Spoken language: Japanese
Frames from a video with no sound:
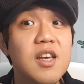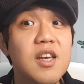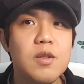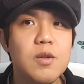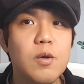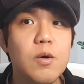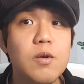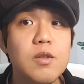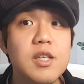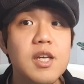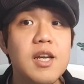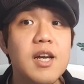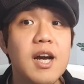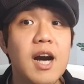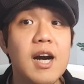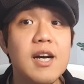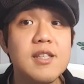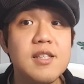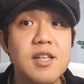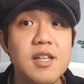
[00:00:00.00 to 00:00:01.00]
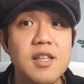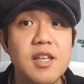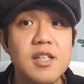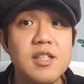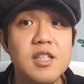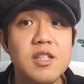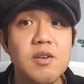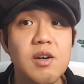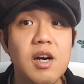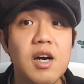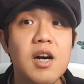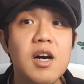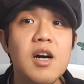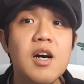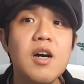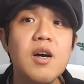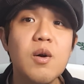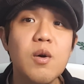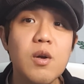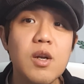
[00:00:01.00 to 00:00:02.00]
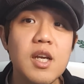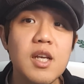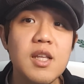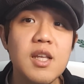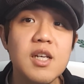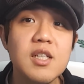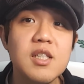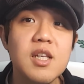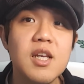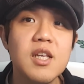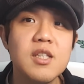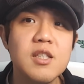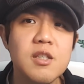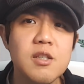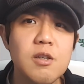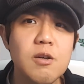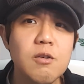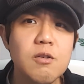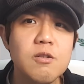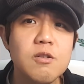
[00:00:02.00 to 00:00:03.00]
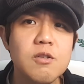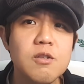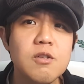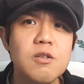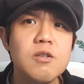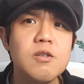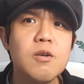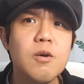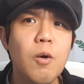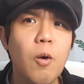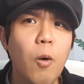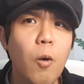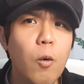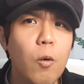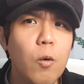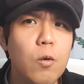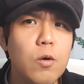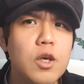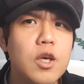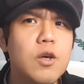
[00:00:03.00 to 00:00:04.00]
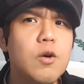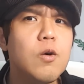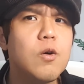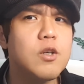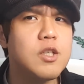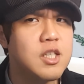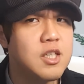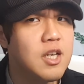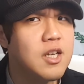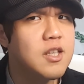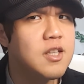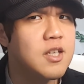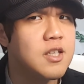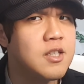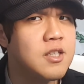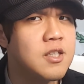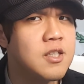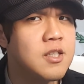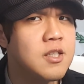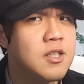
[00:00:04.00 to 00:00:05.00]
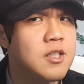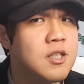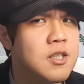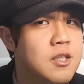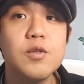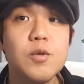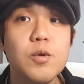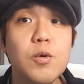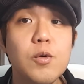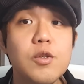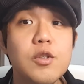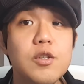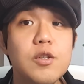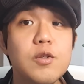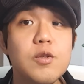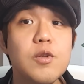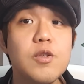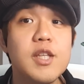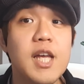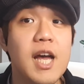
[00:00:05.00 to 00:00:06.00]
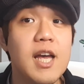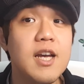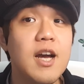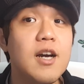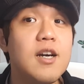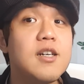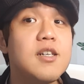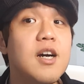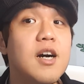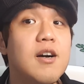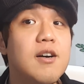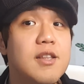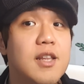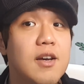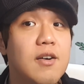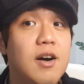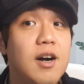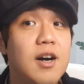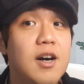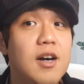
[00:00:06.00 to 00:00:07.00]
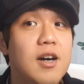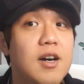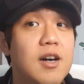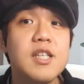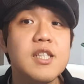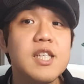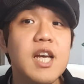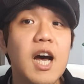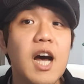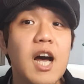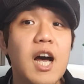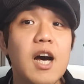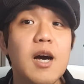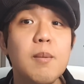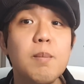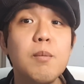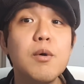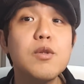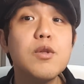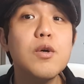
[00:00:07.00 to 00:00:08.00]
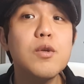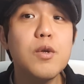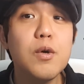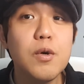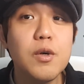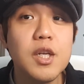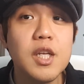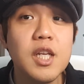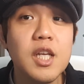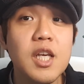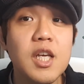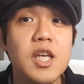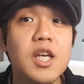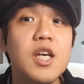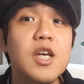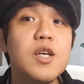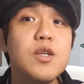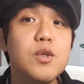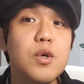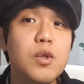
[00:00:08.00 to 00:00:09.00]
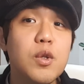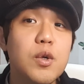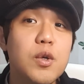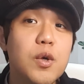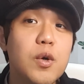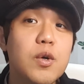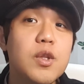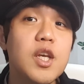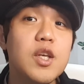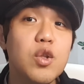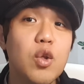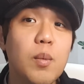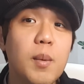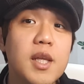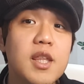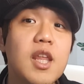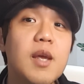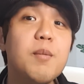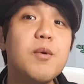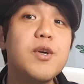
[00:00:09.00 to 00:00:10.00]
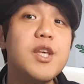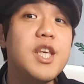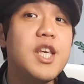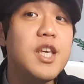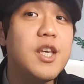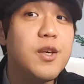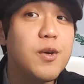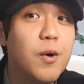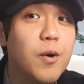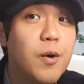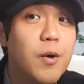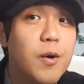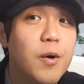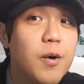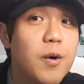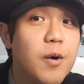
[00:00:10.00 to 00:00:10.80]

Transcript: 当然学生たちはこれに対して強く抗議をしたんです。そうすると大学側では、じゃあ元通りにその寮で泊まってもいいよ。